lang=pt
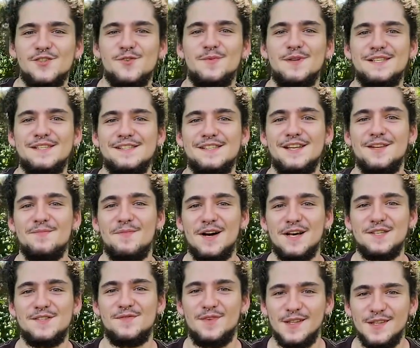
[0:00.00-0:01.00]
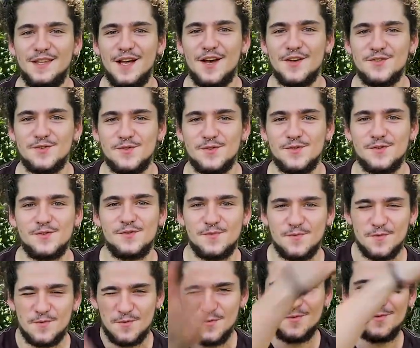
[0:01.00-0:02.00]
sobre esses animais fantásticos.
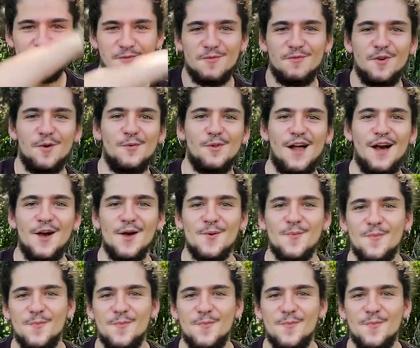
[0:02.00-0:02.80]
Vamos lá!